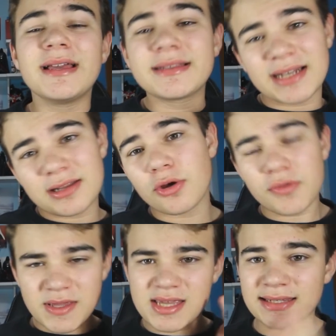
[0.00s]
entre el
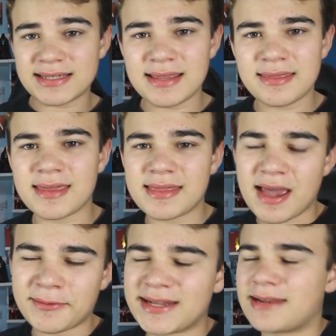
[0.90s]
12 y el 15
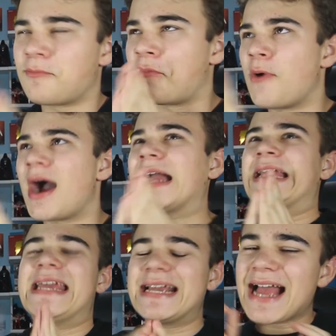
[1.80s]
de abril.
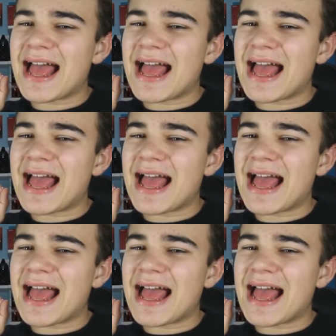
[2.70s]
¡Buah, qué